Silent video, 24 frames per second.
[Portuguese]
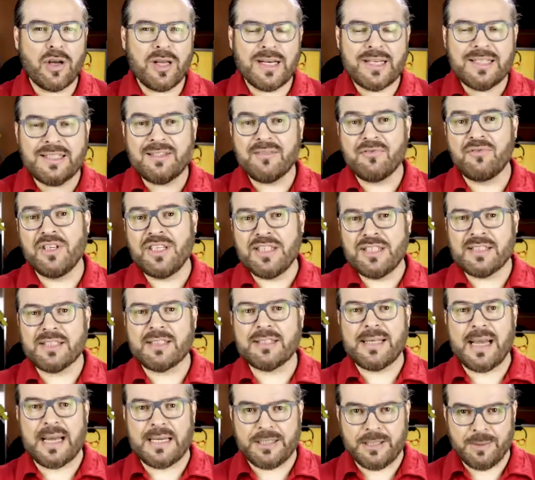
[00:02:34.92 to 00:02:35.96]
horas e
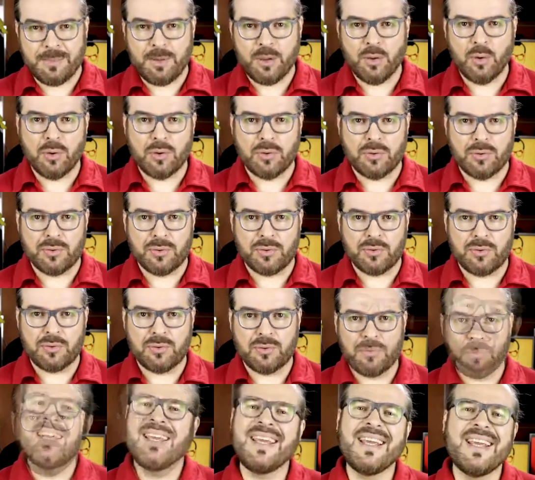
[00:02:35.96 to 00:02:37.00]
27 minutos.
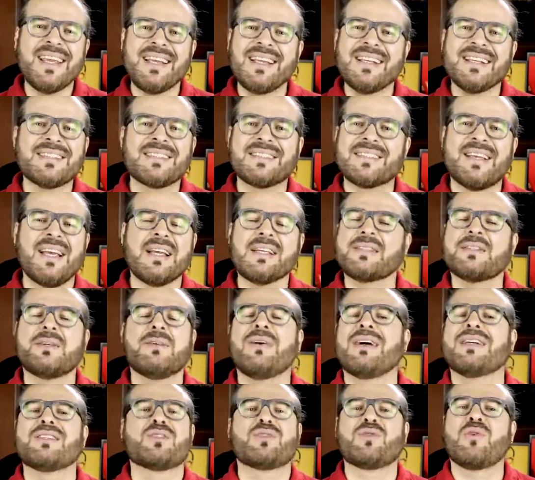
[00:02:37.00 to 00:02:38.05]
E
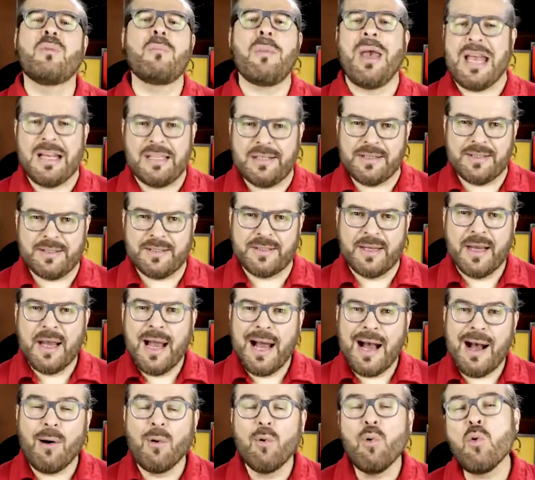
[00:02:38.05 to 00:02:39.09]
esqueçam as comédias.
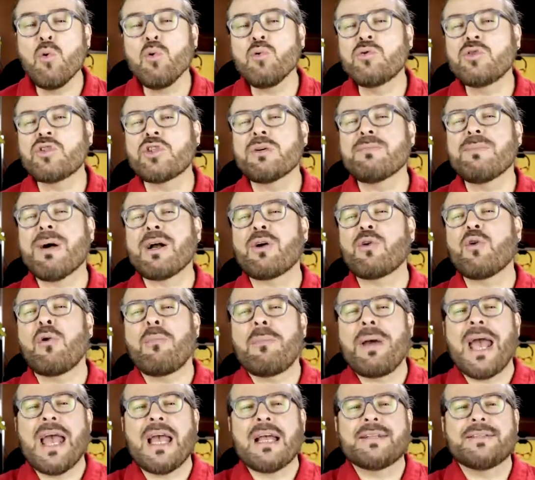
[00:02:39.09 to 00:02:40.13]
A última
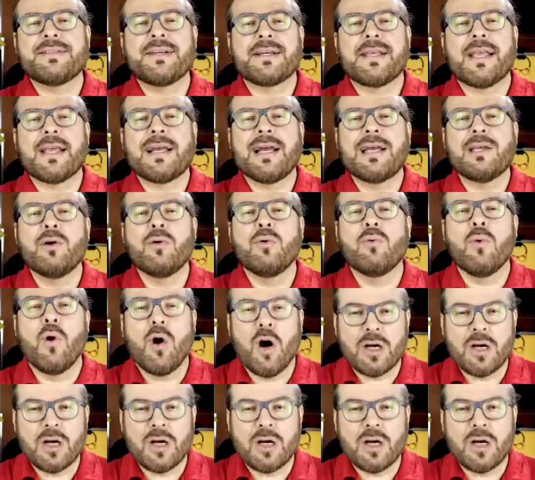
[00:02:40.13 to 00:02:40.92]
comédia que ganhou um